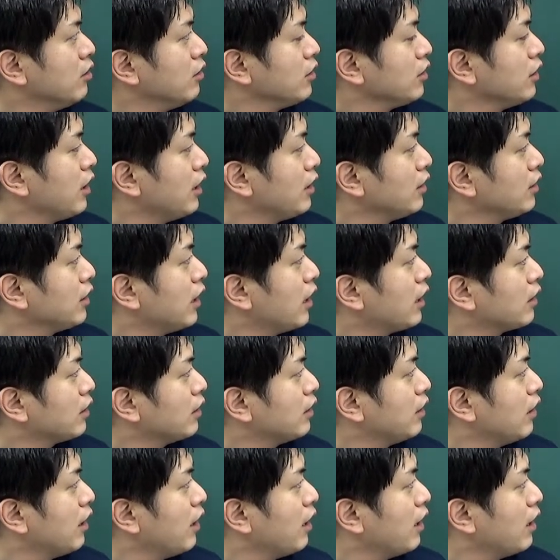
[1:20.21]
原因があっ
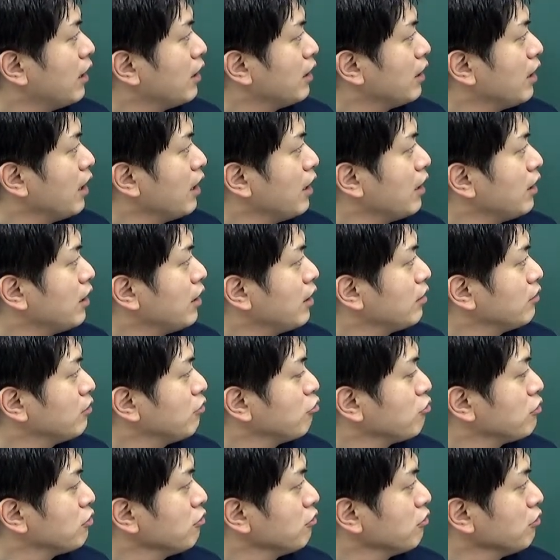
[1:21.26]
て、えー、
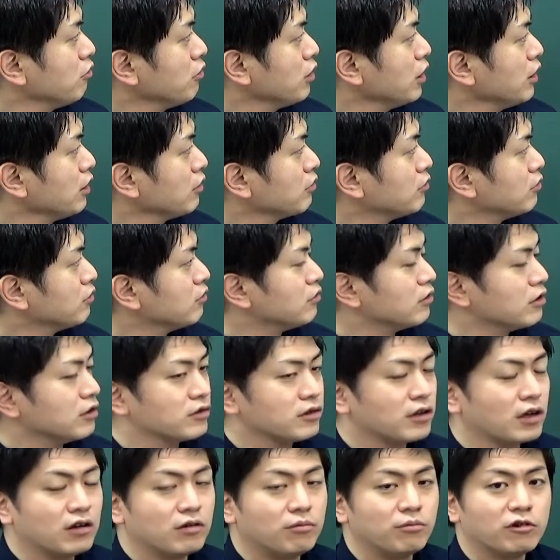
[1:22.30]
後ほど出てくるんで
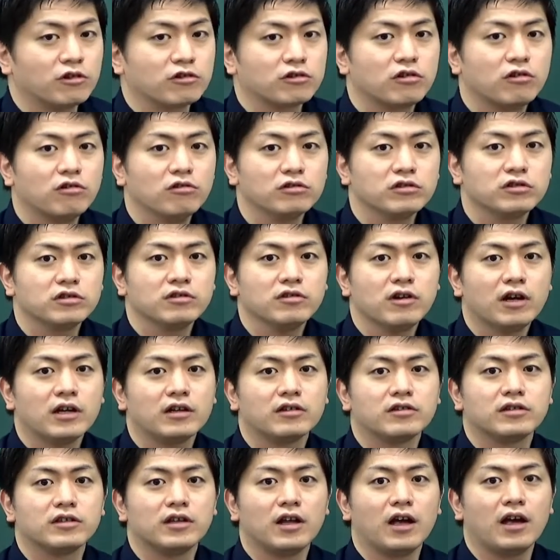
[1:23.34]
すけども疼痛は
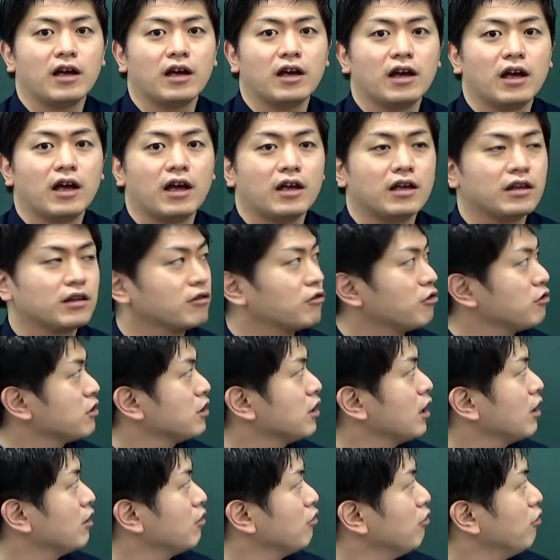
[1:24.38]
ですね、えー、こち
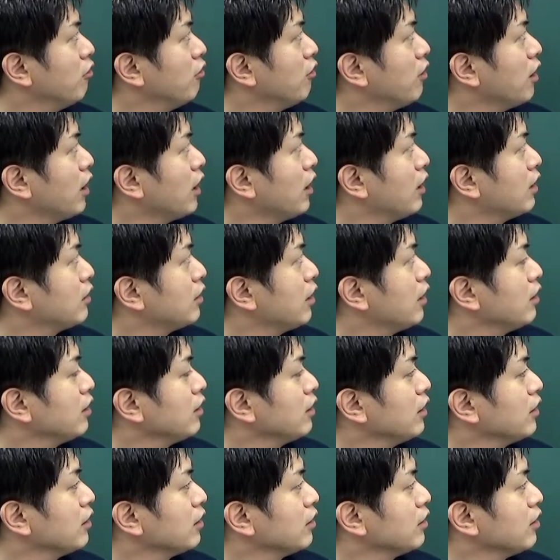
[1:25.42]
らの、えー、典
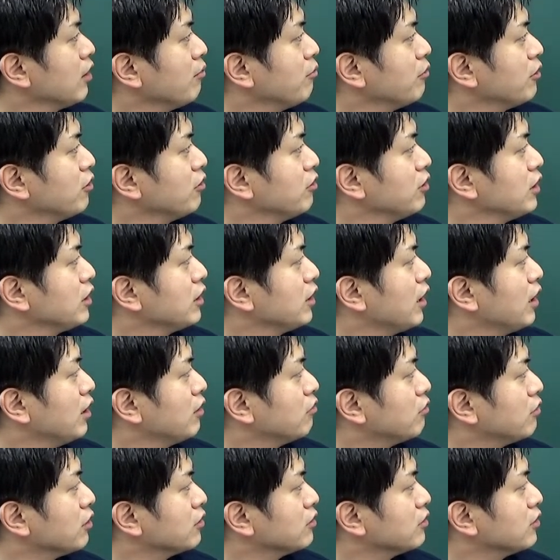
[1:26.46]
型的なものより経
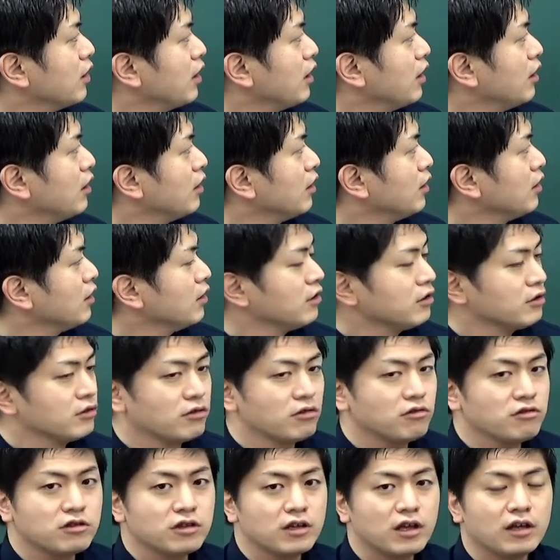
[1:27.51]
度ですね
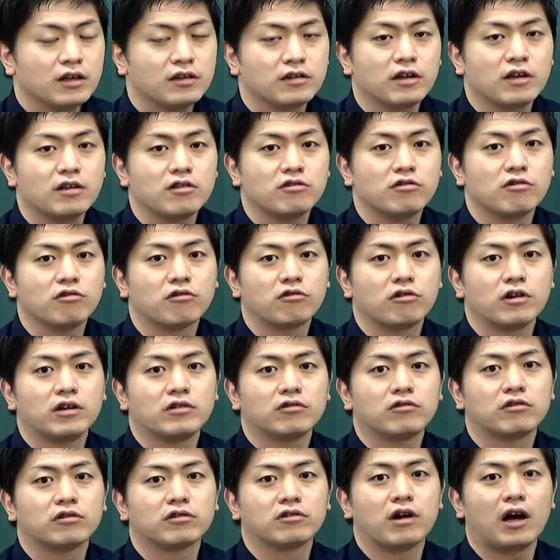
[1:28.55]
そして成長を超え
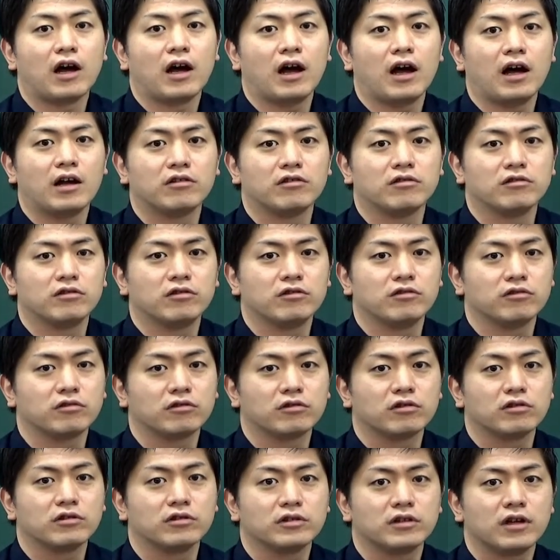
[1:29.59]
ることがあるという
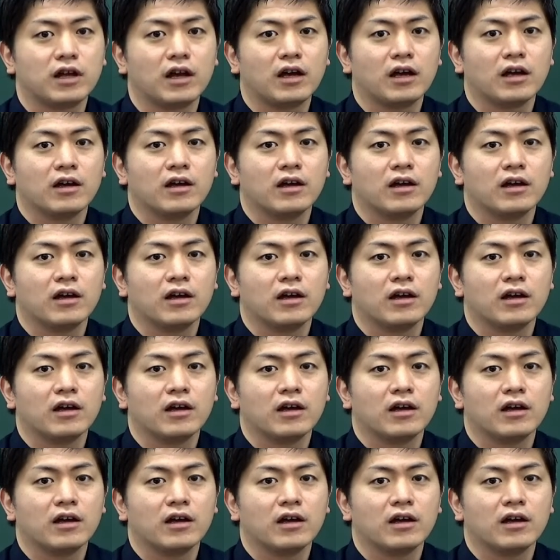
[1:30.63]
ことですね